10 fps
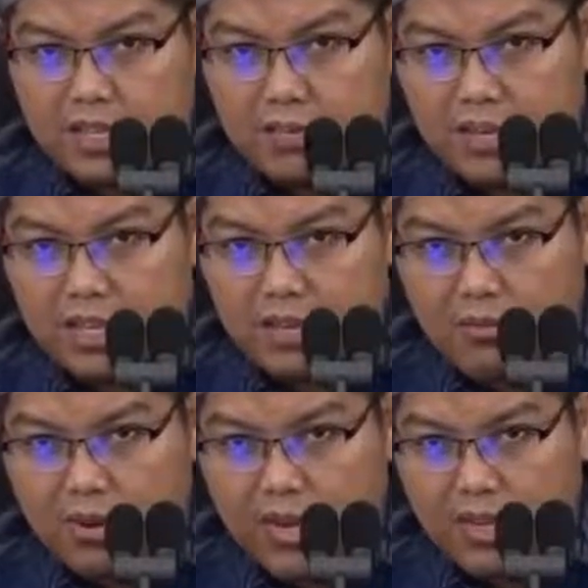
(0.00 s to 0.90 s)
Tidak boleh
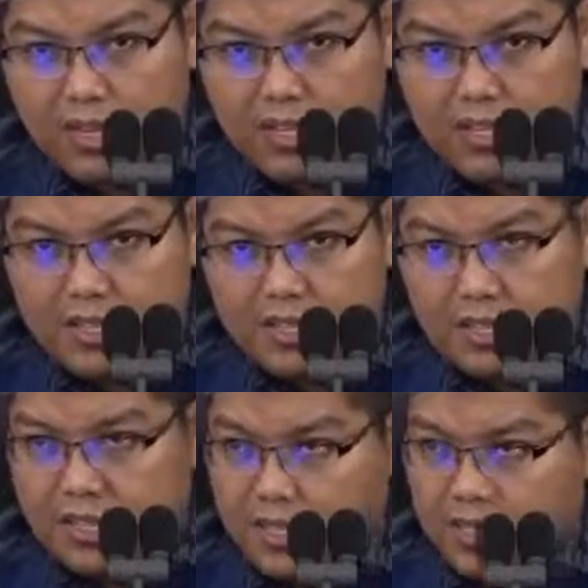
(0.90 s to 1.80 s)
dia bongkar
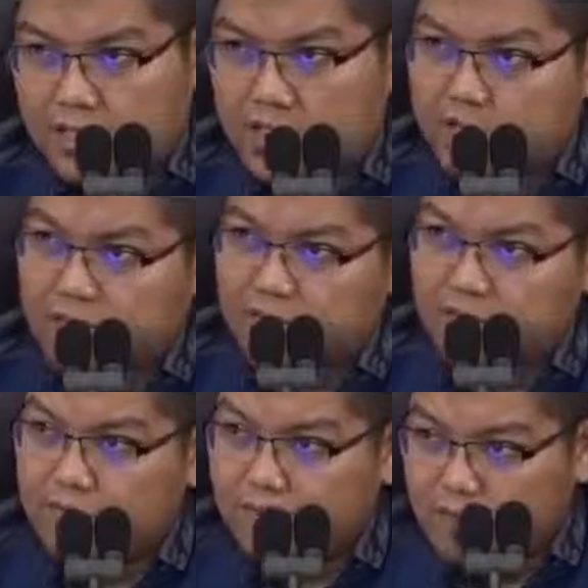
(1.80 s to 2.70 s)
sendiri. Ya.
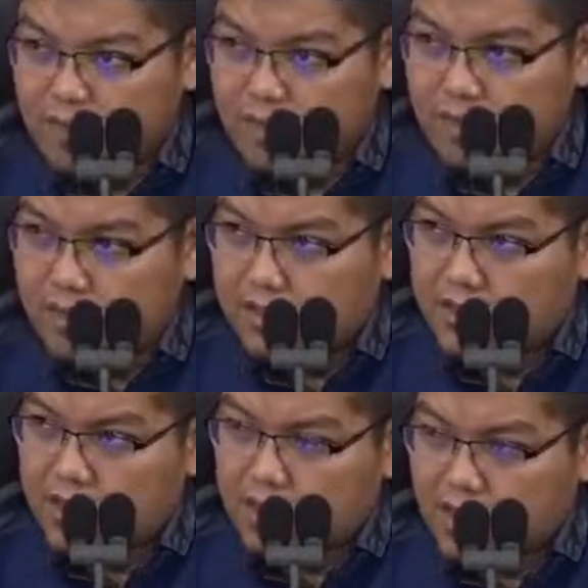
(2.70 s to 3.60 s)

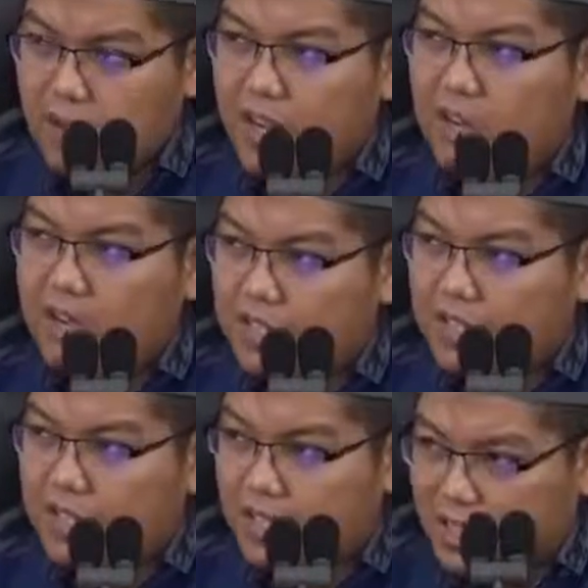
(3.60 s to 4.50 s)
Ya tapi kalau dia
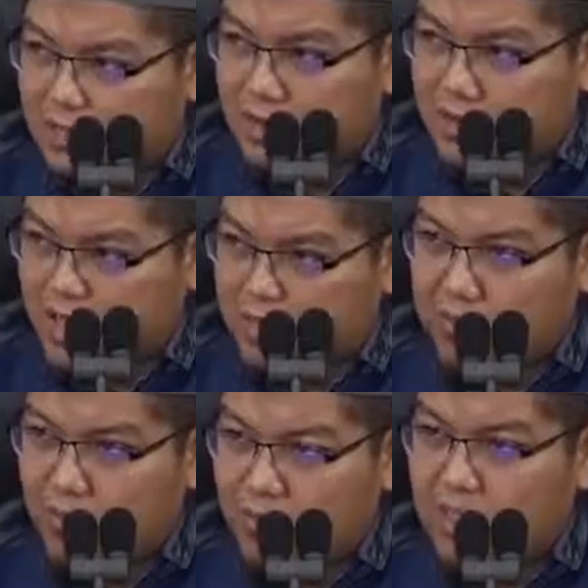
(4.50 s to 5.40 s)
ternyata
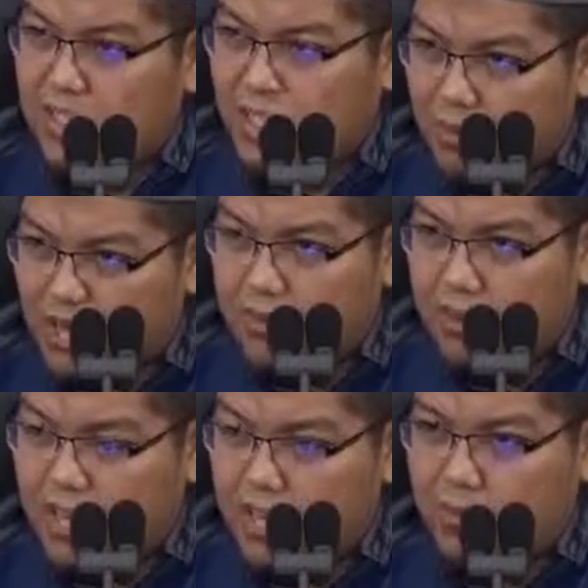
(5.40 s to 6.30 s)
berpendapat bahwasanya tidak
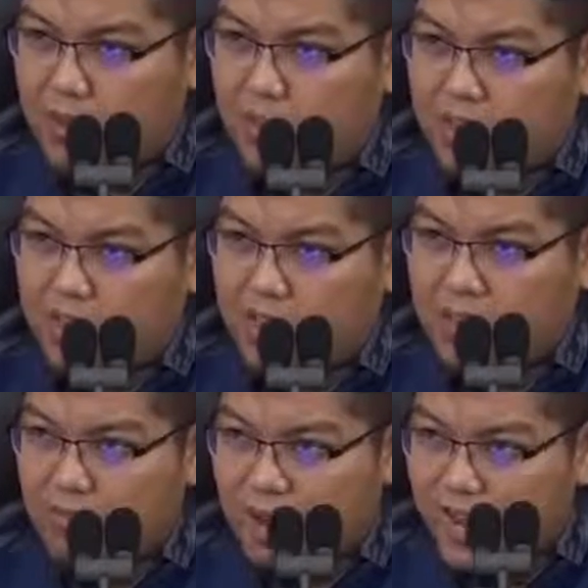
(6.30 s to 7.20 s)
boleh menghadap kiblat
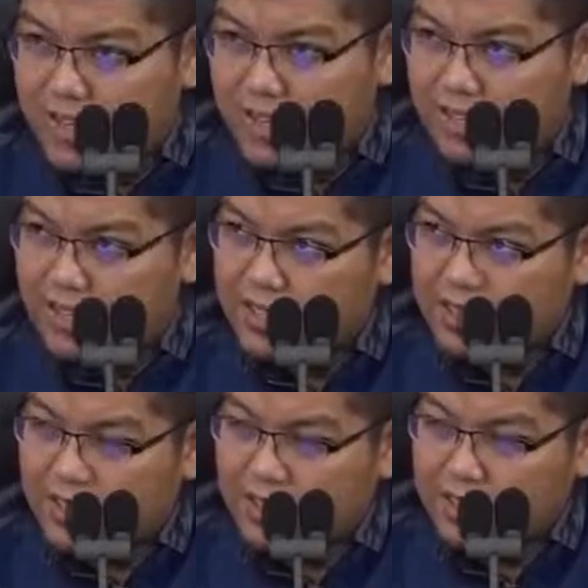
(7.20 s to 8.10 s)
tatkala buang air,
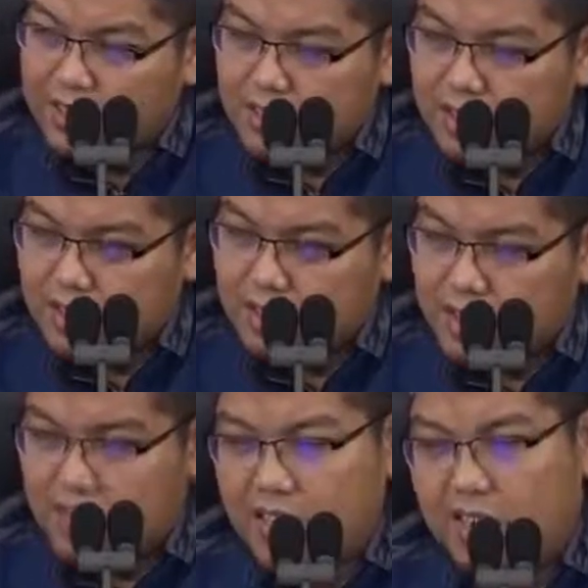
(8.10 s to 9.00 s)
eh,
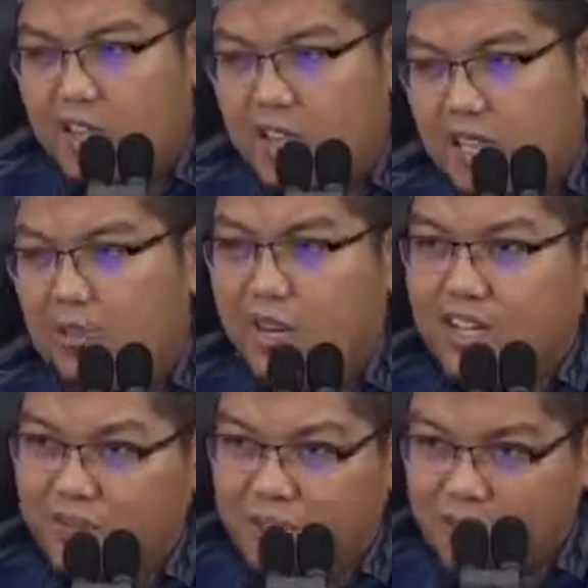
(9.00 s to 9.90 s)
maka dia tinggal
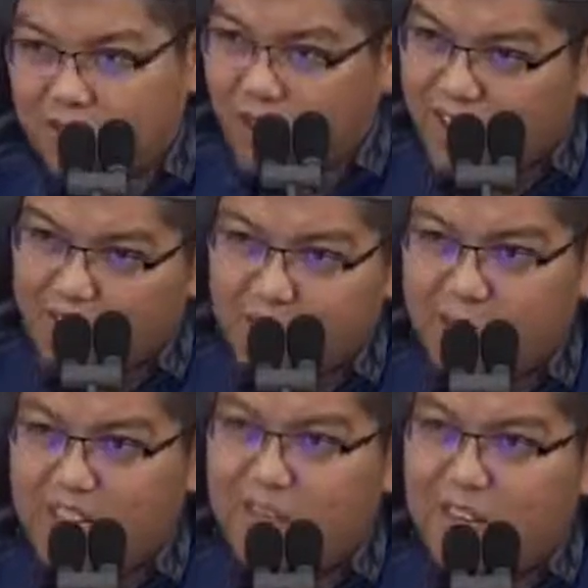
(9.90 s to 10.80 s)
atur aja waktu dia buang air
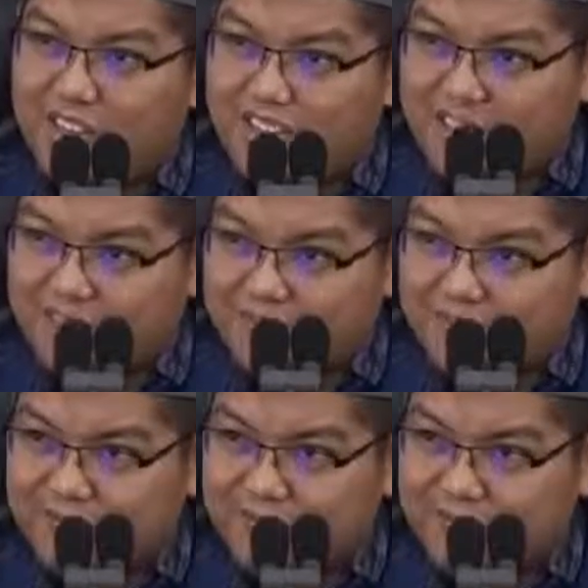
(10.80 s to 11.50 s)
harus miring badannya.